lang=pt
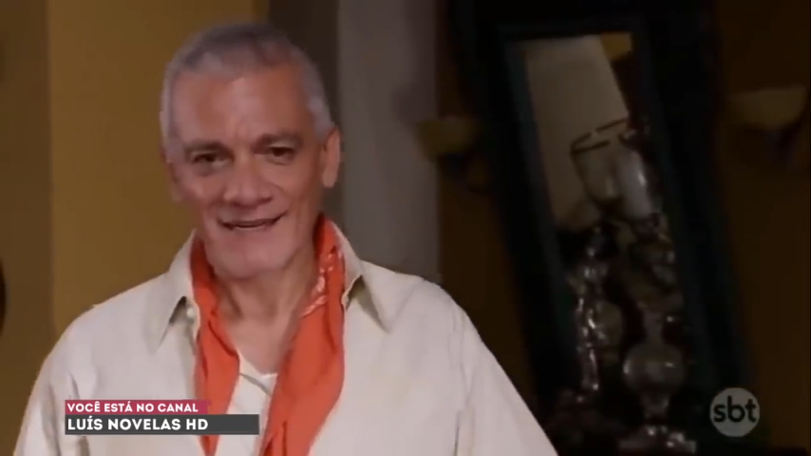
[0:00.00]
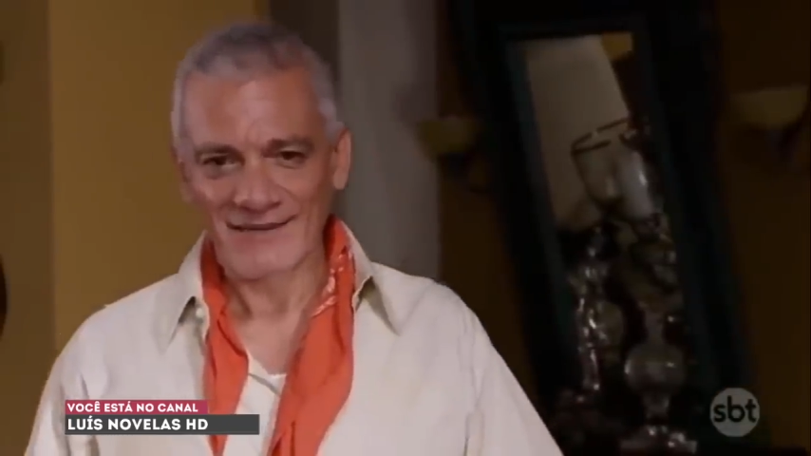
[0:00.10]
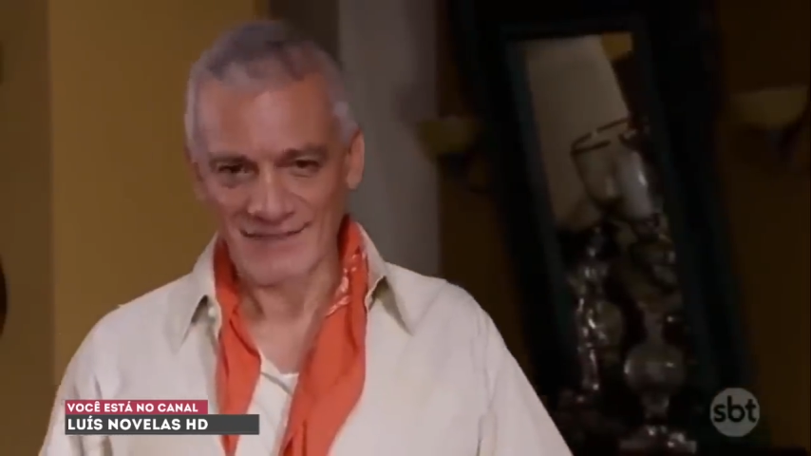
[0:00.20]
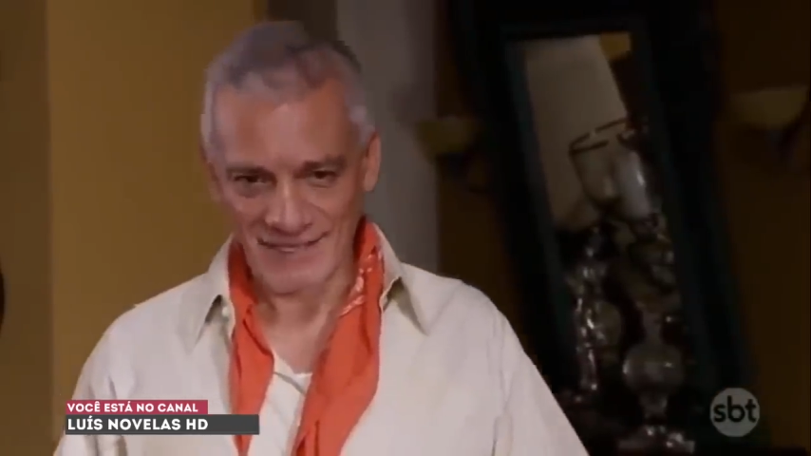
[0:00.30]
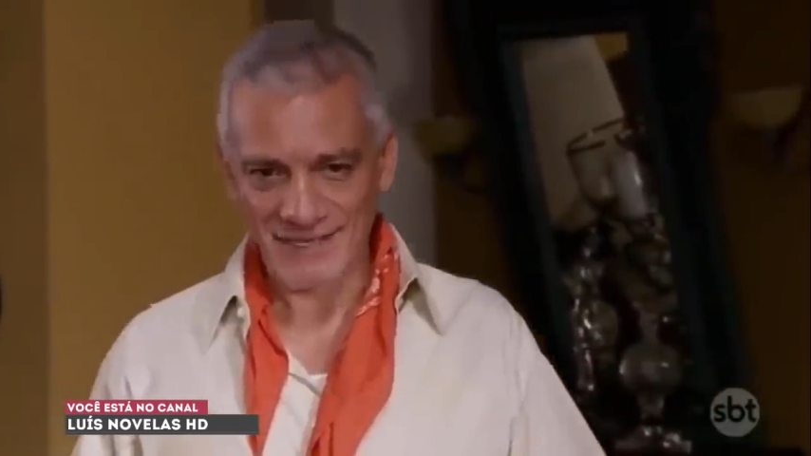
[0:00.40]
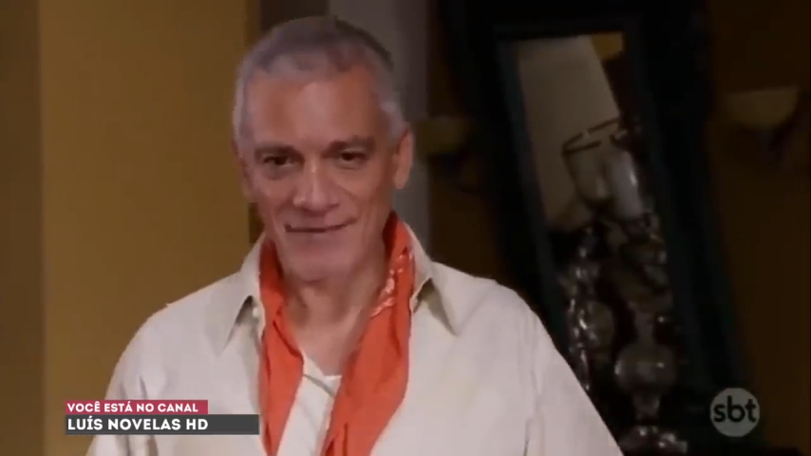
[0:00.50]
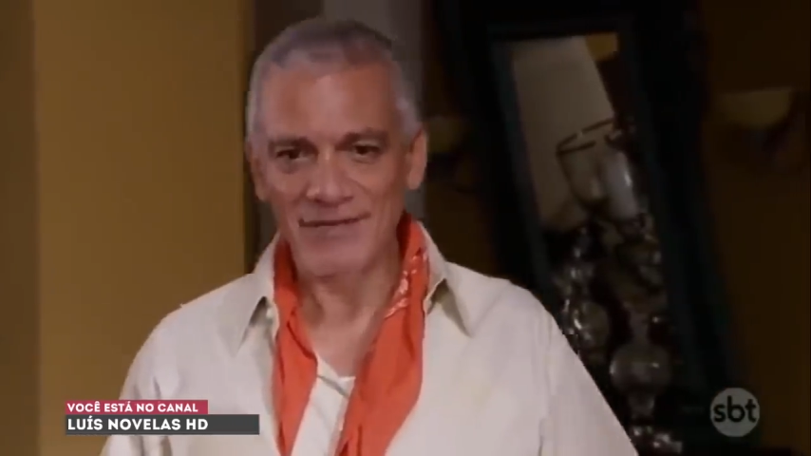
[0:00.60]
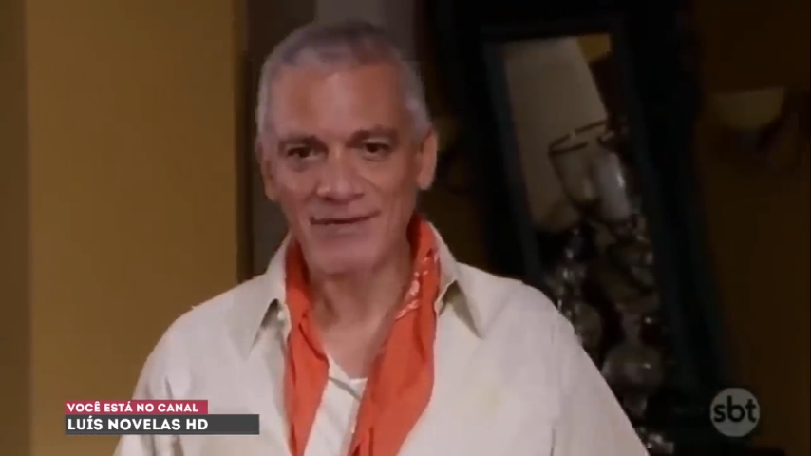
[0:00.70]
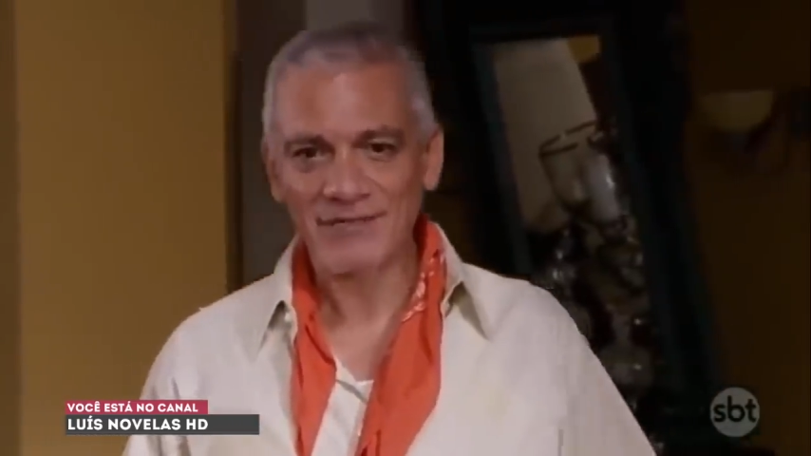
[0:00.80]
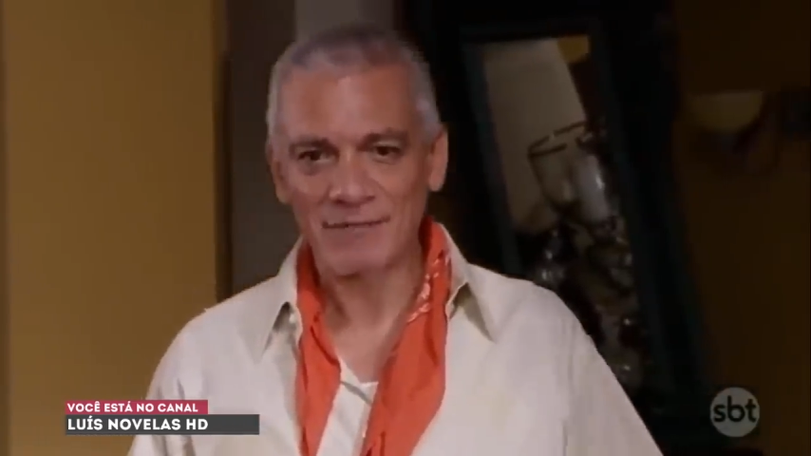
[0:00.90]
Com todo
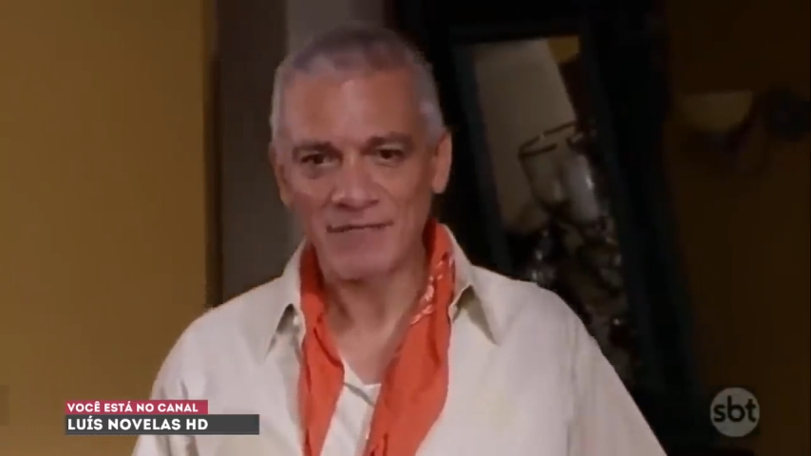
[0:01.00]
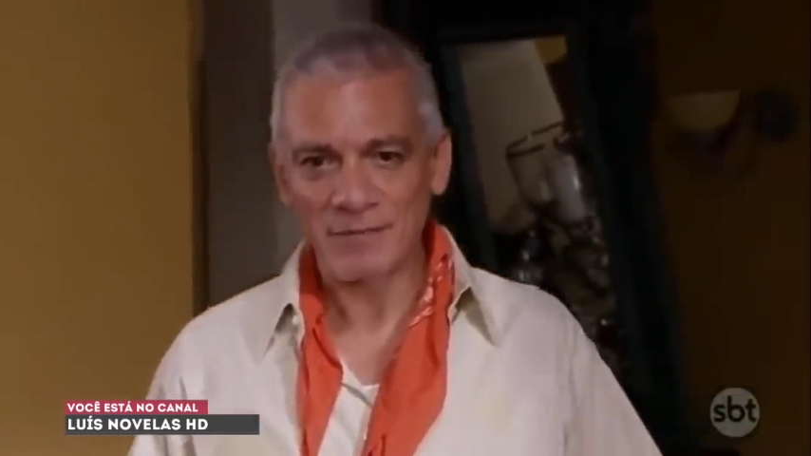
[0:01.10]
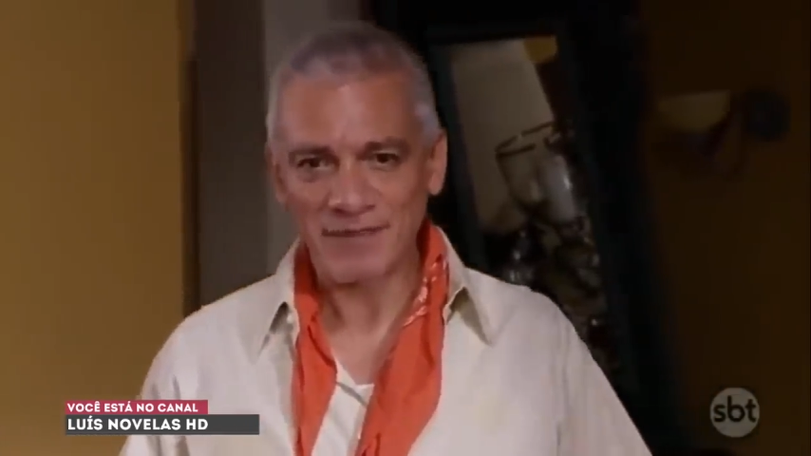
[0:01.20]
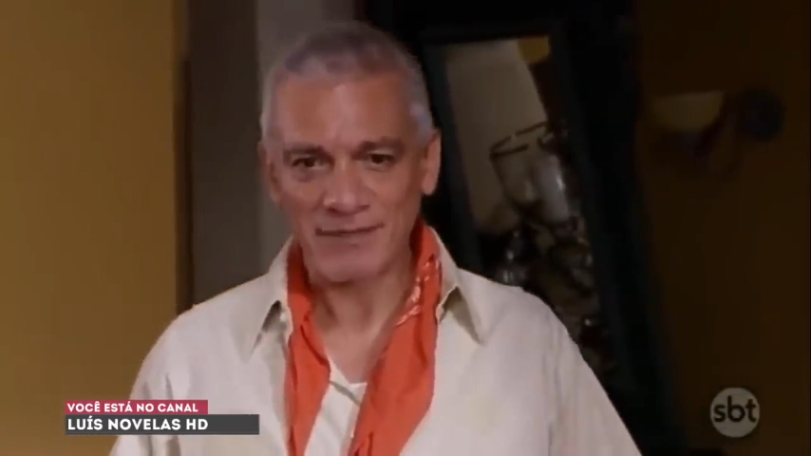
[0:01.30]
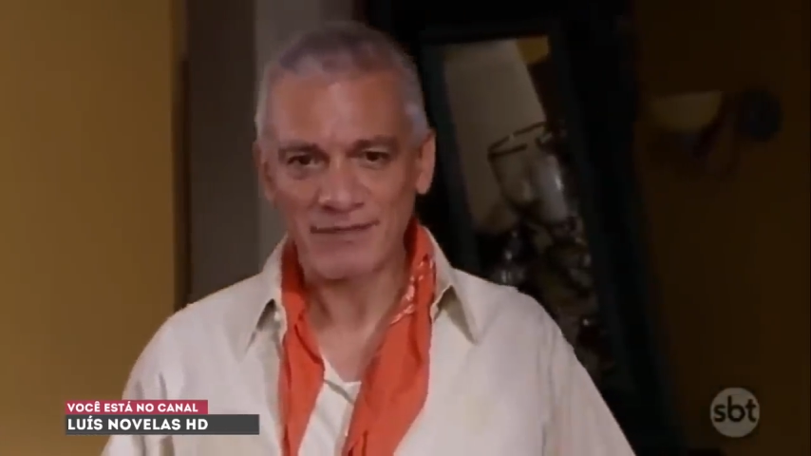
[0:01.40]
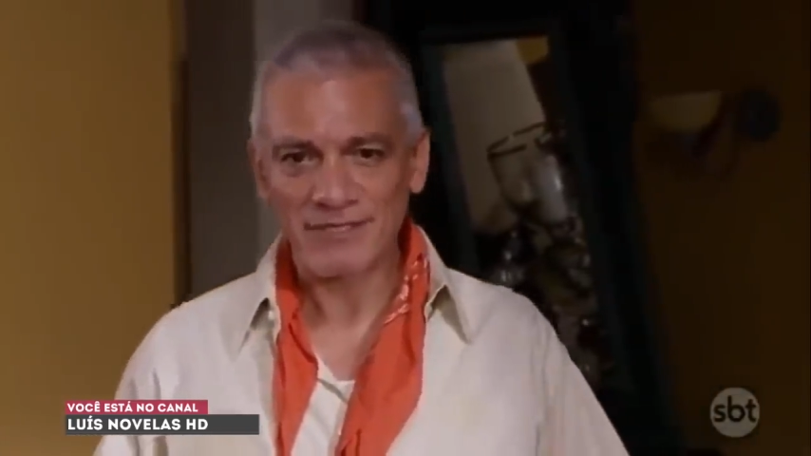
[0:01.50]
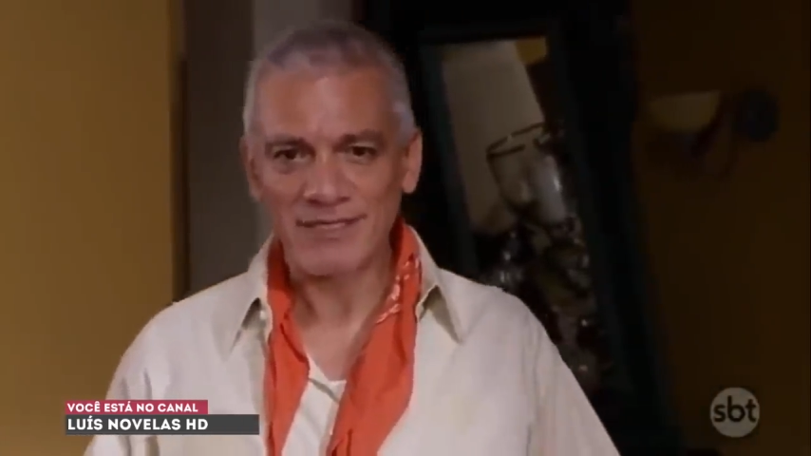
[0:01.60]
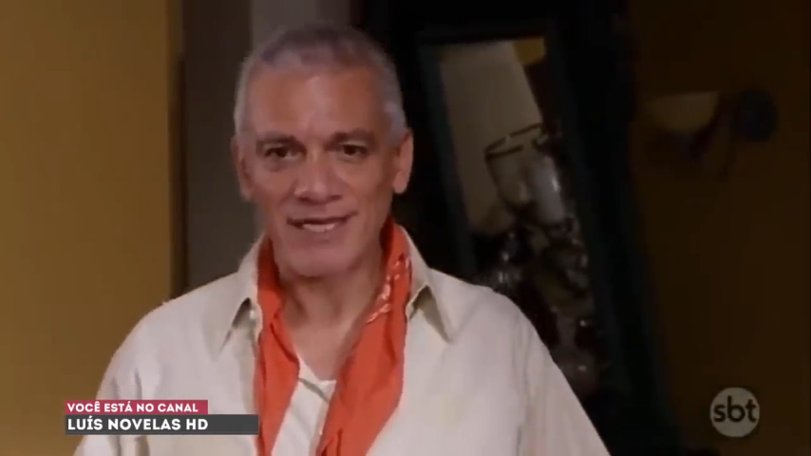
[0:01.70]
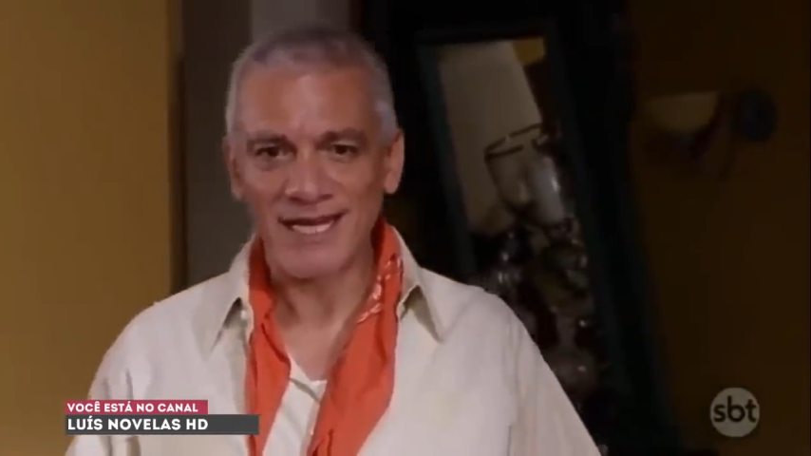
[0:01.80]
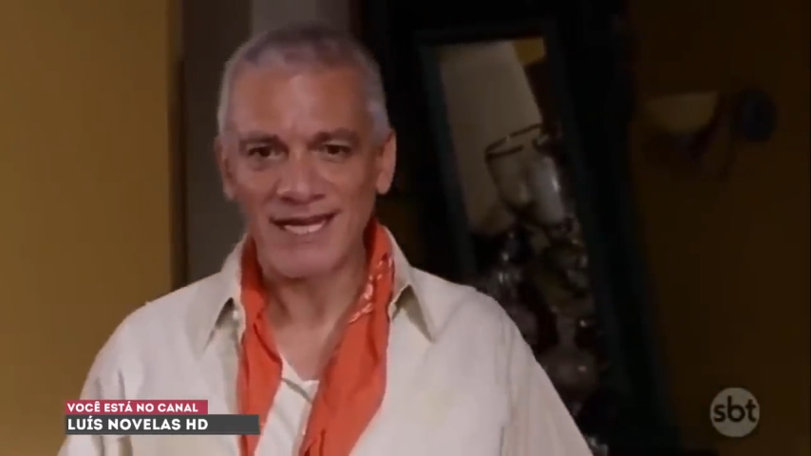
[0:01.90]
respeito,
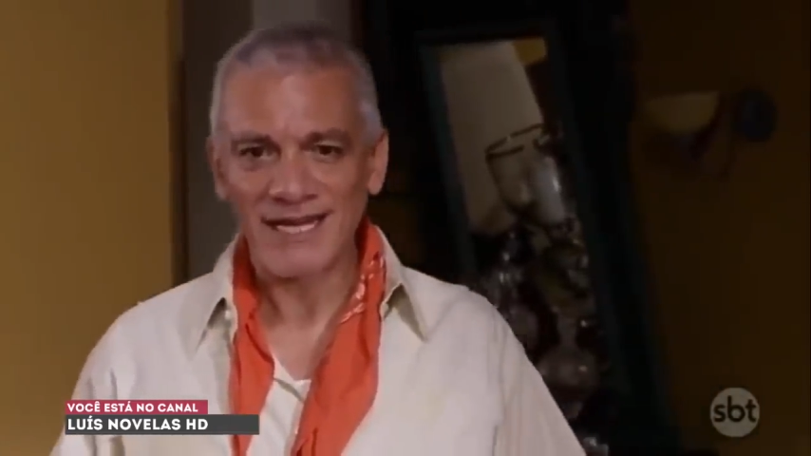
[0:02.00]
patroazinha.